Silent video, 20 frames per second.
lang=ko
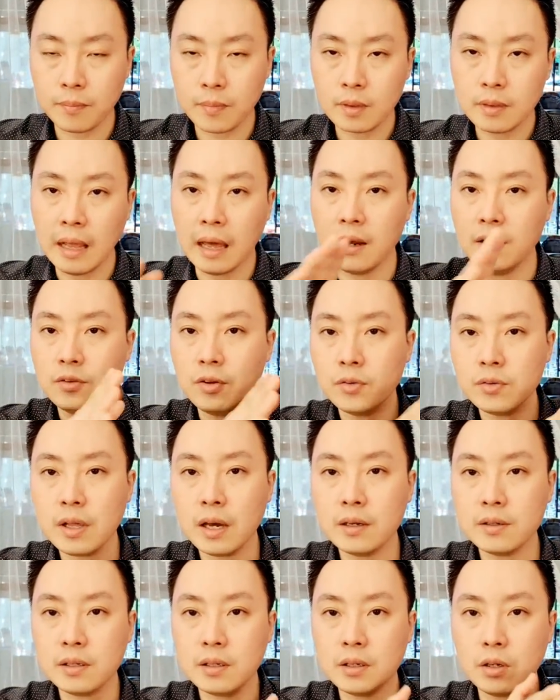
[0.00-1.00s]
나를
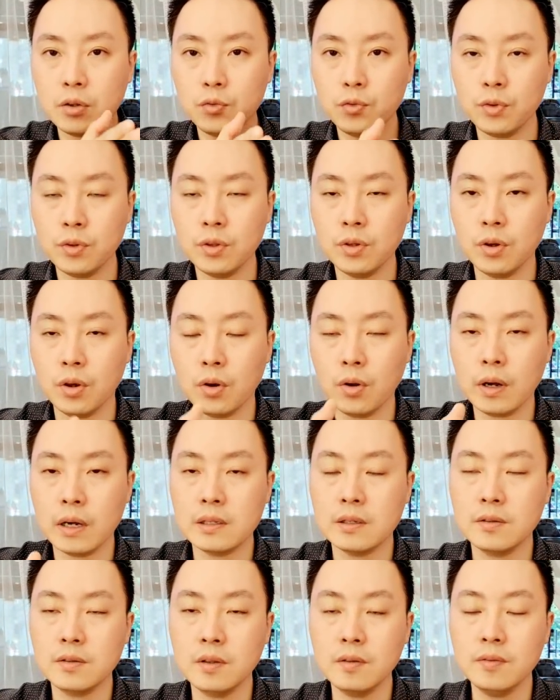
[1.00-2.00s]
성장시킬 수 있는 여러
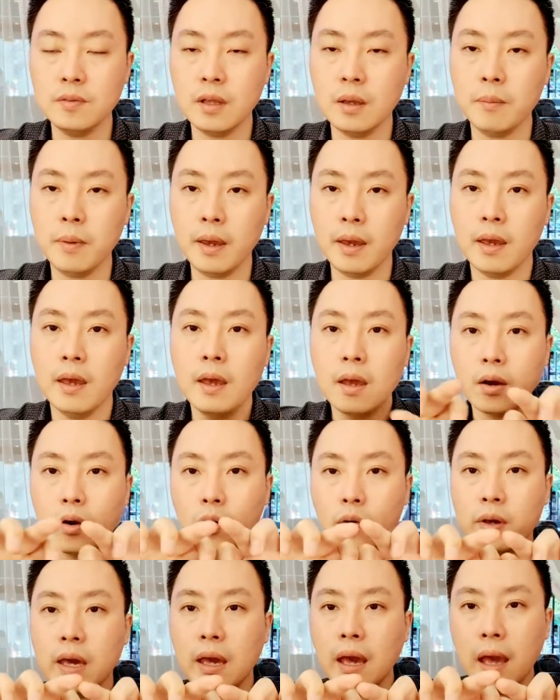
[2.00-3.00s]
가지 시스템에
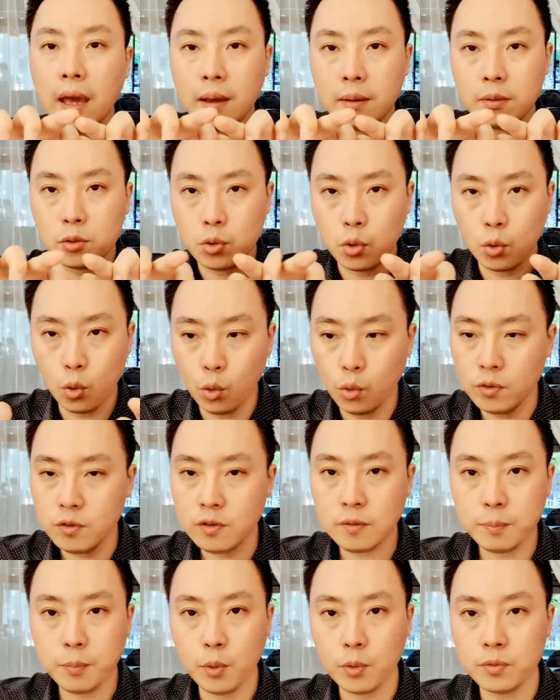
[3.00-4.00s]
거기에 좋은
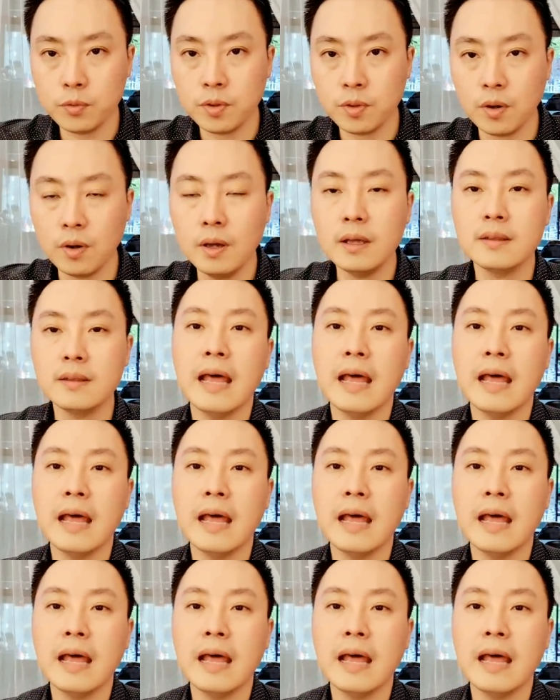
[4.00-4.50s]
스폰서,